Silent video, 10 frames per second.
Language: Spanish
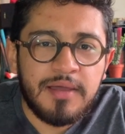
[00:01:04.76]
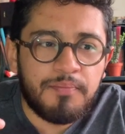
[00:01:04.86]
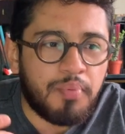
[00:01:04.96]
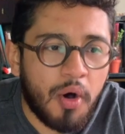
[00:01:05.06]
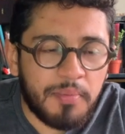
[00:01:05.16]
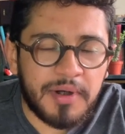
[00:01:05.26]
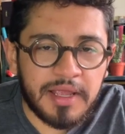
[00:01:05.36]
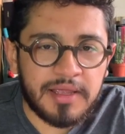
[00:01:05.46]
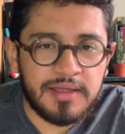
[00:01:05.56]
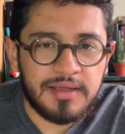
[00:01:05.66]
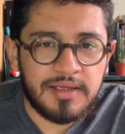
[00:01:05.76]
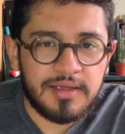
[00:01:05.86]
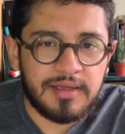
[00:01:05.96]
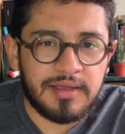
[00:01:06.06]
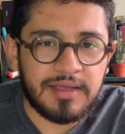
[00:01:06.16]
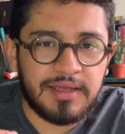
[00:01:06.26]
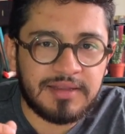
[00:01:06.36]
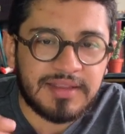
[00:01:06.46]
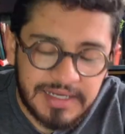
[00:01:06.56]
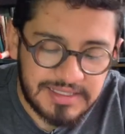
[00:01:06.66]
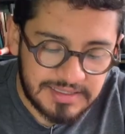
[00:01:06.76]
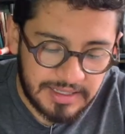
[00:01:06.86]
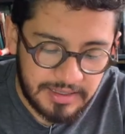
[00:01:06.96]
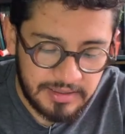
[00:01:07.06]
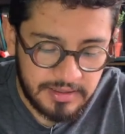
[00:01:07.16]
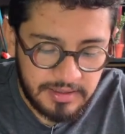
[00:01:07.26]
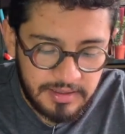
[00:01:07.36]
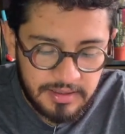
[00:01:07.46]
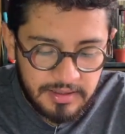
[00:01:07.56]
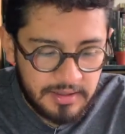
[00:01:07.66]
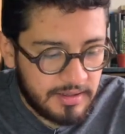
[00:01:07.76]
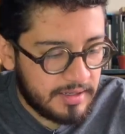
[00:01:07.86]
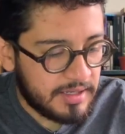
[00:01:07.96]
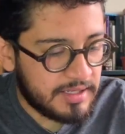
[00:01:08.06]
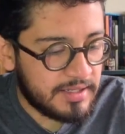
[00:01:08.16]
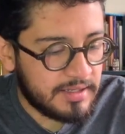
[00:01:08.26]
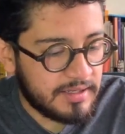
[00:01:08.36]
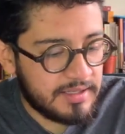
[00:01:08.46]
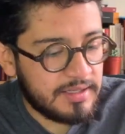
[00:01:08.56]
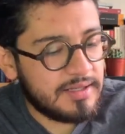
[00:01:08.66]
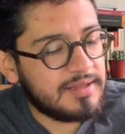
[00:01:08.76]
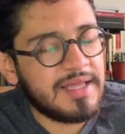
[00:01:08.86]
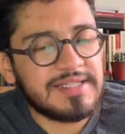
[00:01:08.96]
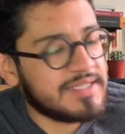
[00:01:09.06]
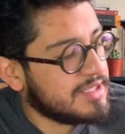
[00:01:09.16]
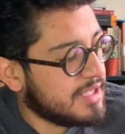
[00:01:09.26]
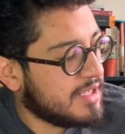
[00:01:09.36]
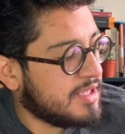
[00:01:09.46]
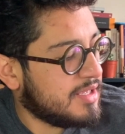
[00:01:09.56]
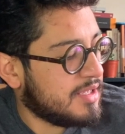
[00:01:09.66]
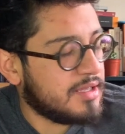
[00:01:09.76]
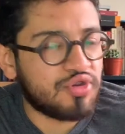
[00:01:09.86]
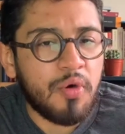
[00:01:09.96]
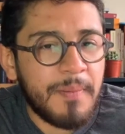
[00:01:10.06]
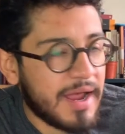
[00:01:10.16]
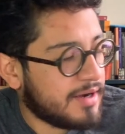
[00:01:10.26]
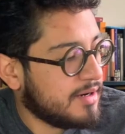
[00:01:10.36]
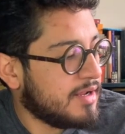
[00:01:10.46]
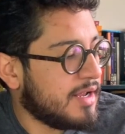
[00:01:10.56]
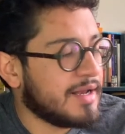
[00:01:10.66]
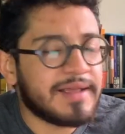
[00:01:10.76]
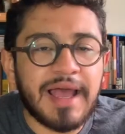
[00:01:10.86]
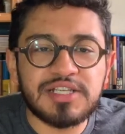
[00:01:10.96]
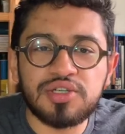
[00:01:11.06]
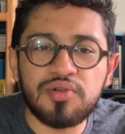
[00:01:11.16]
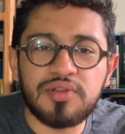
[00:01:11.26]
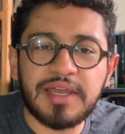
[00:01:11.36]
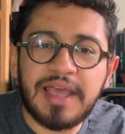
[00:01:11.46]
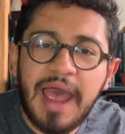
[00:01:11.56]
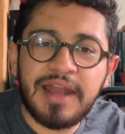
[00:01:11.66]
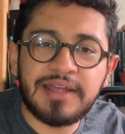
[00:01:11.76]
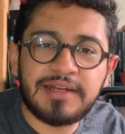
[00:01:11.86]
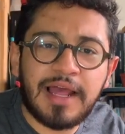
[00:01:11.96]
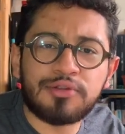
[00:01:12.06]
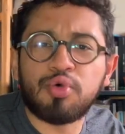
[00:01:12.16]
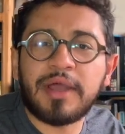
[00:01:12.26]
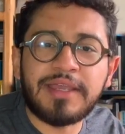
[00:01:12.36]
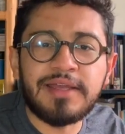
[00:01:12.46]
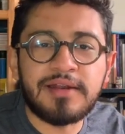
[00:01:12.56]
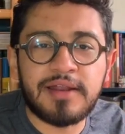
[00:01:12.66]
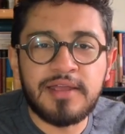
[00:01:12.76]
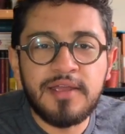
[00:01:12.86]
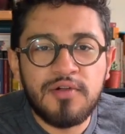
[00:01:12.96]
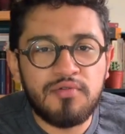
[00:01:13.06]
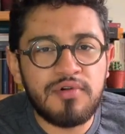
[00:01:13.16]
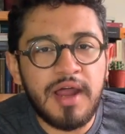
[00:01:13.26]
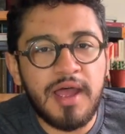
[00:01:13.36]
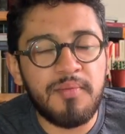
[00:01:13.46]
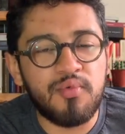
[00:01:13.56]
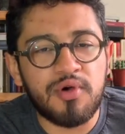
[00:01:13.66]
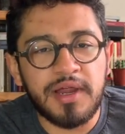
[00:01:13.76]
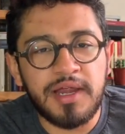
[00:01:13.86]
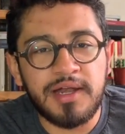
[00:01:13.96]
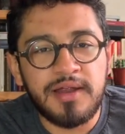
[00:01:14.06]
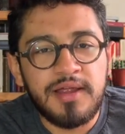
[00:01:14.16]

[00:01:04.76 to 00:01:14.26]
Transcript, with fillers: pobre, eh, triste, eh, decide tomar el caso de Karin Alto Aguirre, una mujer